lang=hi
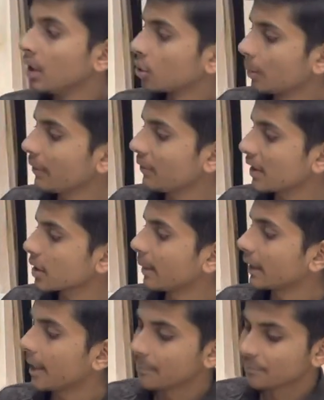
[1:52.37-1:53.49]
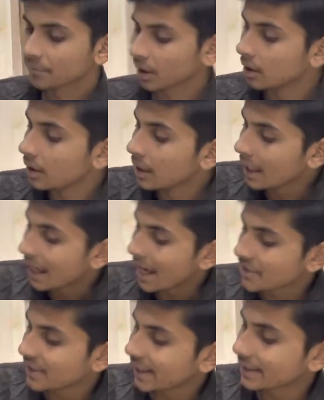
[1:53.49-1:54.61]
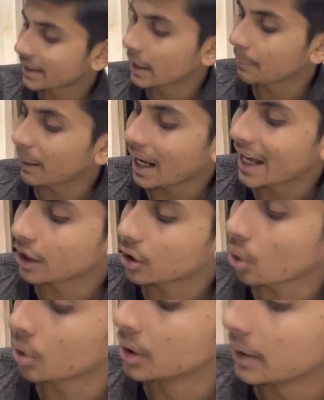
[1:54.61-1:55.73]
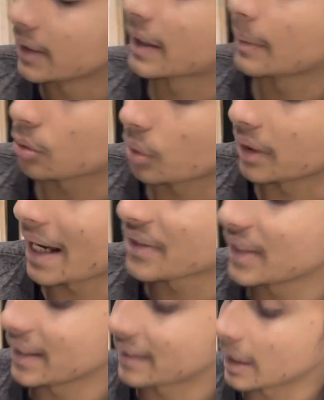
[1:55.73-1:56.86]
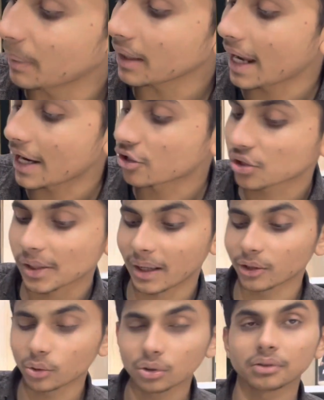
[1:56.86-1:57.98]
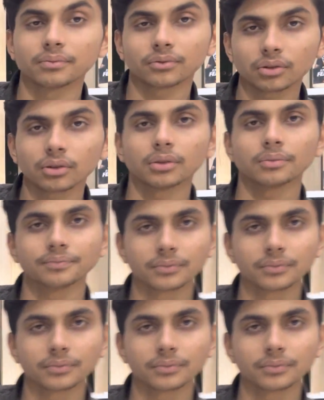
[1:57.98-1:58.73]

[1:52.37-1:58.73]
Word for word: तो भाई फर्स्ट बैट है एस हाँ जी स्कीपर आईकॉन स्कीपर सॉरी एस जी स्कीपर एक्सट्रीम आईकॉन तो